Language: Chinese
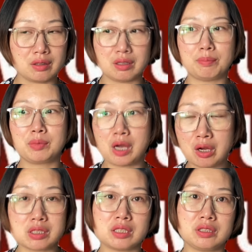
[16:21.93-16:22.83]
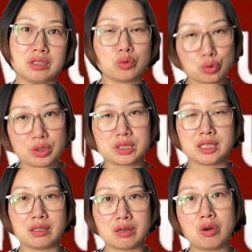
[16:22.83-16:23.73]
啊搞好身体多赚
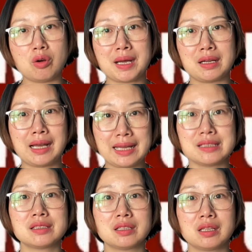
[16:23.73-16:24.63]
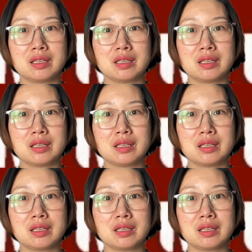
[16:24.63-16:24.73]
钱，然后把孩子